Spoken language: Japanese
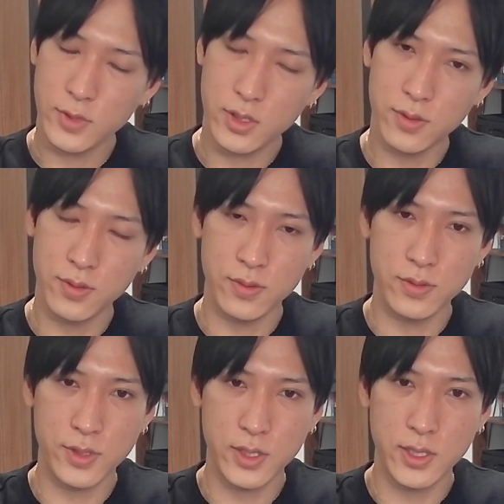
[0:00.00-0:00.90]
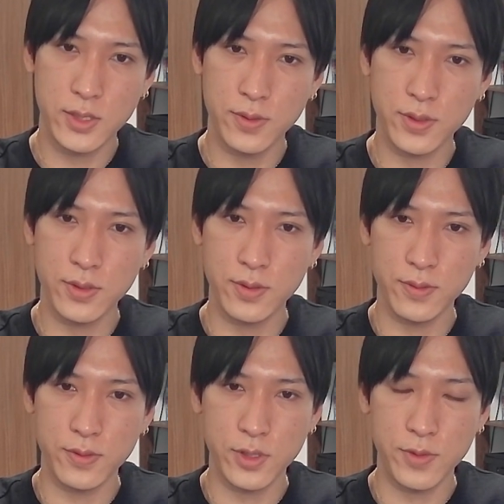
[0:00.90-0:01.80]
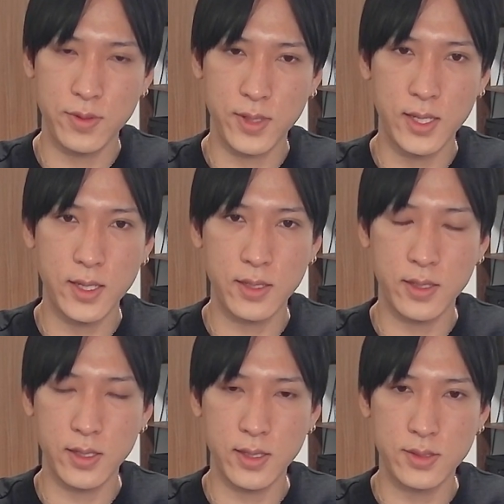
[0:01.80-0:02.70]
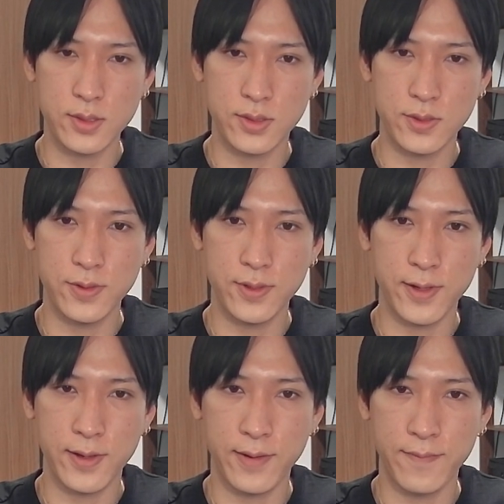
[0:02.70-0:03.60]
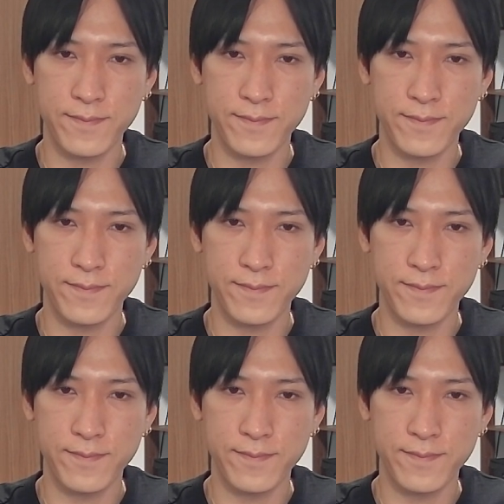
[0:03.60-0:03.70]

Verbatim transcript: 今日の動き、昨日今日の動き見るとかなり下落圧力強いんで、